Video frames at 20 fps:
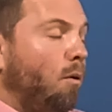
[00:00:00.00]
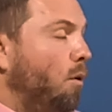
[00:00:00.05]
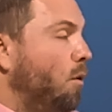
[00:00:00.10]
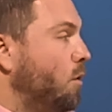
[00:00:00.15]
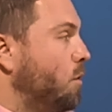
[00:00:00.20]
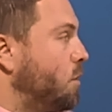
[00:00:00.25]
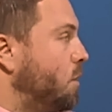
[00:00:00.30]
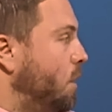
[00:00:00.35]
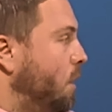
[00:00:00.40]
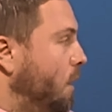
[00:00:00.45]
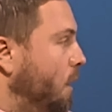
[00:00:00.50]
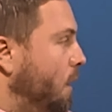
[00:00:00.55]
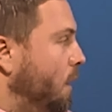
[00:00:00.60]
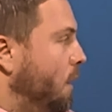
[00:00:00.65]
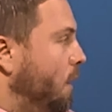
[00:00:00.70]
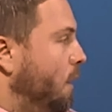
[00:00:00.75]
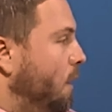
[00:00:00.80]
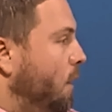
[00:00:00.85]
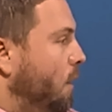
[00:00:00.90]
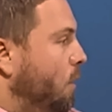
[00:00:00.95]
orange,
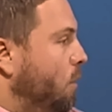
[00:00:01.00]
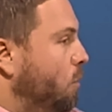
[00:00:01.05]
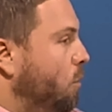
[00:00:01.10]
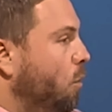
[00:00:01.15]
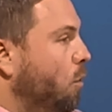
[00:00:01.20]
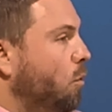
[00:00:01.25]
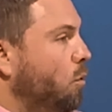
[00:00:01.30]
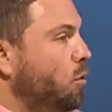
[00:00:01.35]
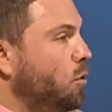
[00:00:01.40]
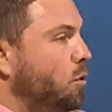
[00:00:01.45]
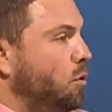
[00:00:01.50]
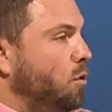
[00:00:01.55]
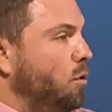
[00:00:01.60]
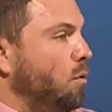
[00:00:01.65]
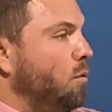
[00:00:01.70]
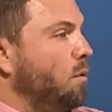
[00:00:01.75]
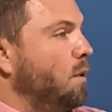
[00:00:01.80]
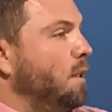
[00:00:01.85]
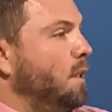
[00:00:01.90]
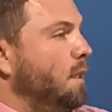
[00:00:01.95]
rouge,
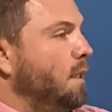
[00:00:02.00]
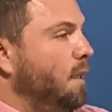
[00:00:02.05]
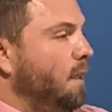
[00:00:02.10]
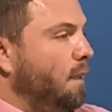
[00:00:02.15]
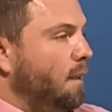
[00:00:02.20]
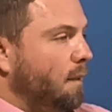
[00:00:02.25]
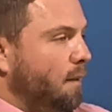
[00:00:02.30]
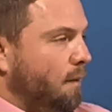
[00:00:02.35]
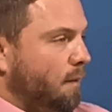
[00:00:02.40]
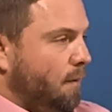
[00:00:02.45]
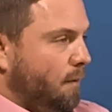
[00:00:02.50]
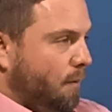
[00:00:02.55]
selon qu'il y ait des, euh,